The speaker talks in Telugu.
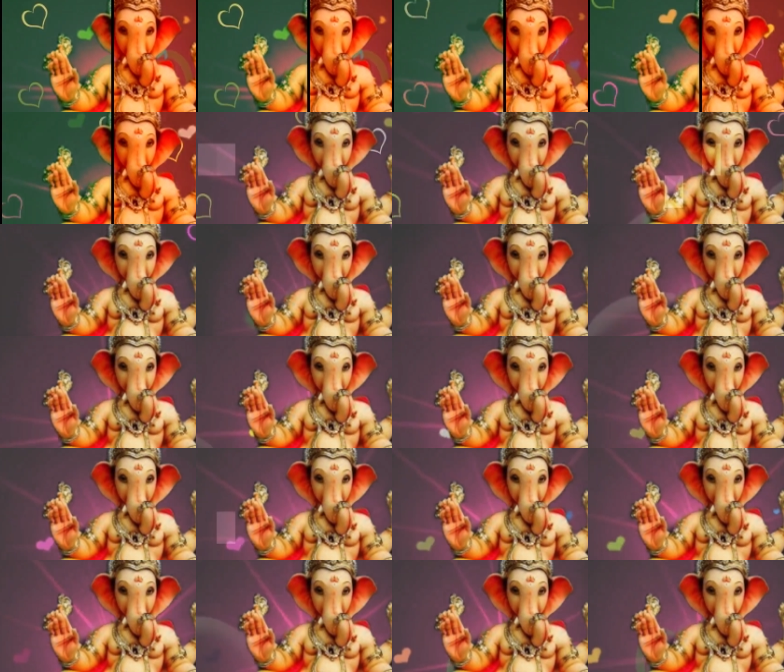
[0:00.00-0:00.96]
జిల్లేడు పాలు
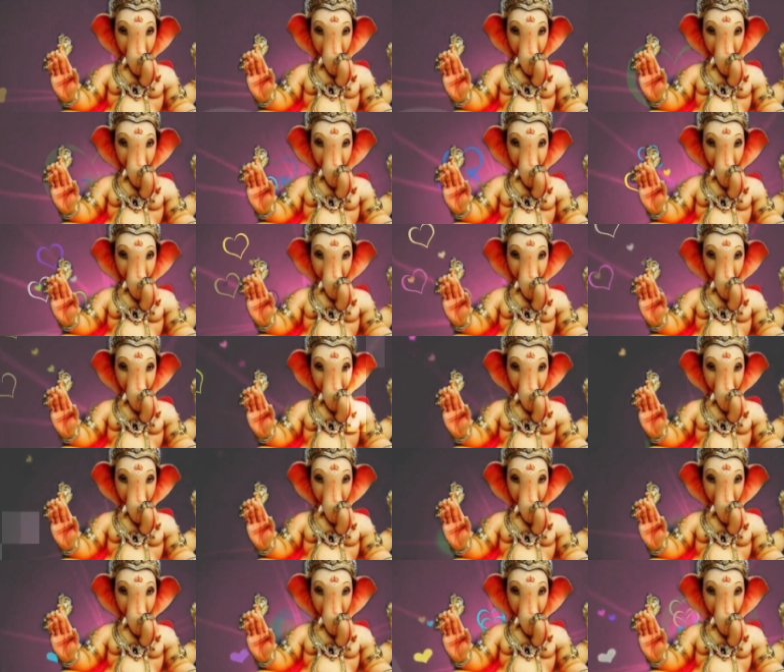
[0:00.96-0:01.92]
విషం
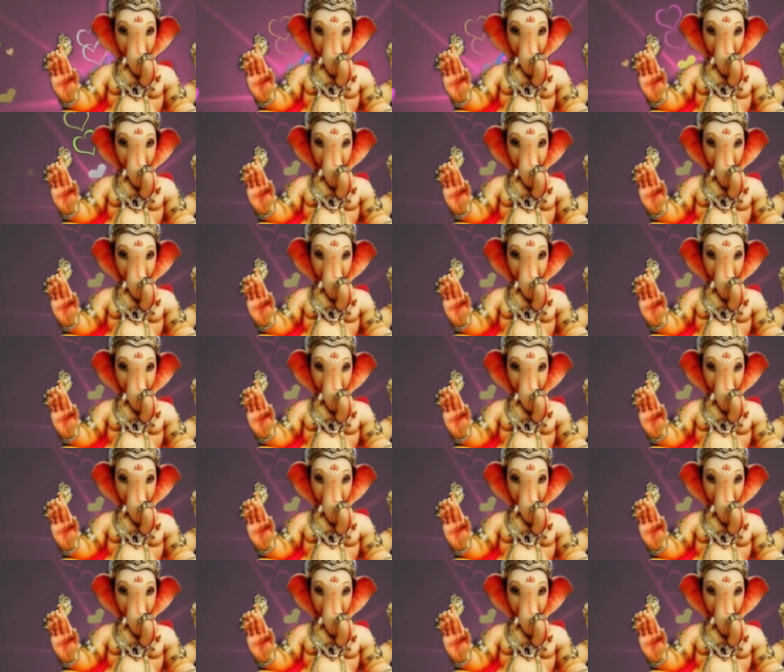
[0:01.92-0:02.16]
అన్నమాట అది